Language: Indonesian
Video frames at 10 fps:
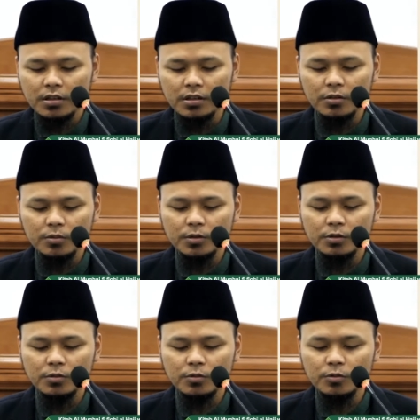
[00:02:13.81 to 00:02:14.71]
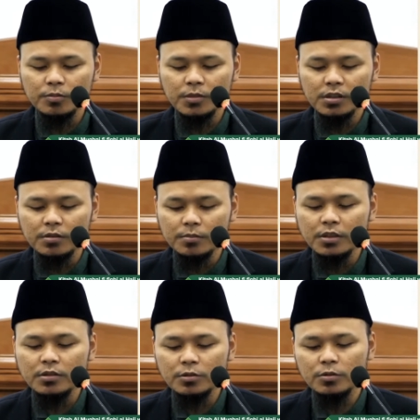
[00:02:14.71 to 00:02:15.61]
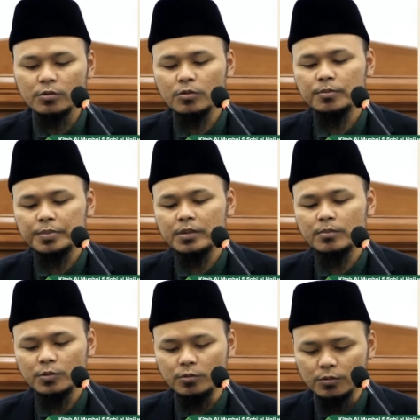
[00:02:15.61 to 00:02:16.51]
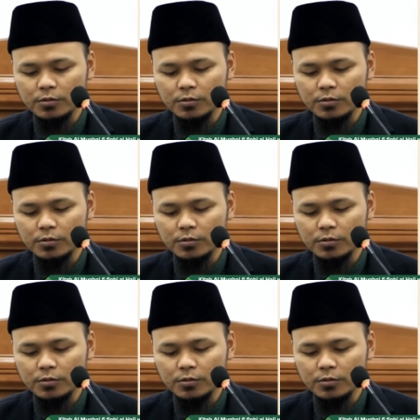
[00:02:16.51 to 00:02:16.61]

itu mencukupi, mencukupimu